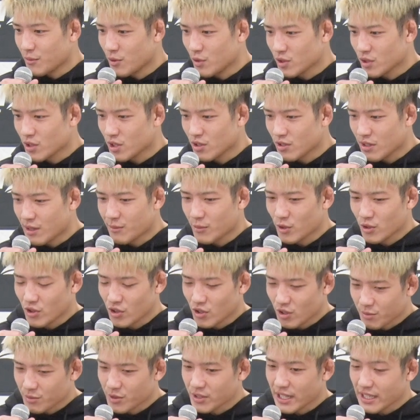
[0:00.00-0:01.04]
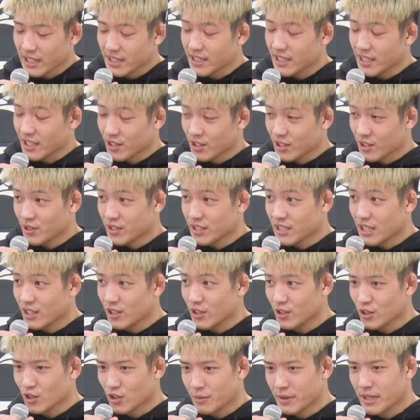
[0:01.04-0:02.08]
もう今日はもう飲むなってとにか
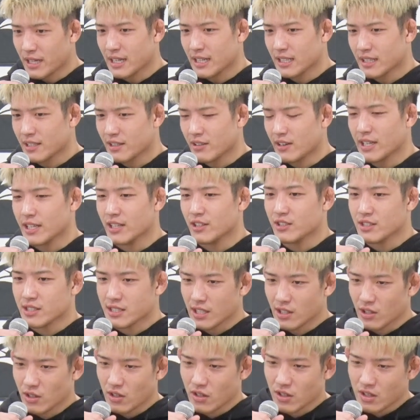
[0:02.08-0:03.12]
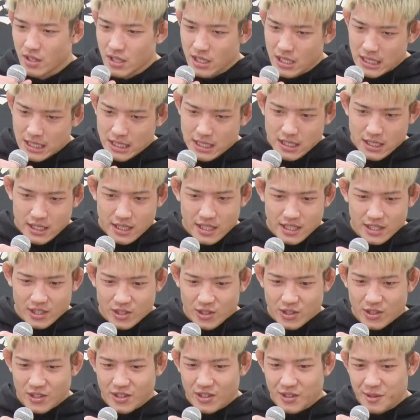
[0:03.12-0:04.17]
く止められてはいるんですけどえっ
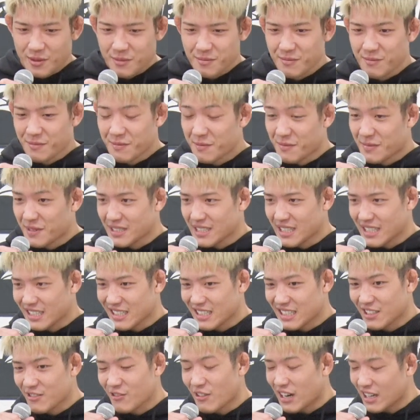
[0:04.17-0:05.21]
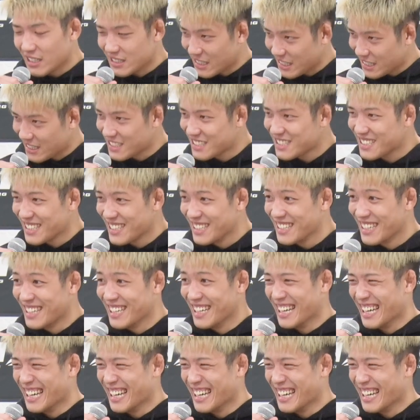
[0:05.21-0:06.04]
とまだわかんないです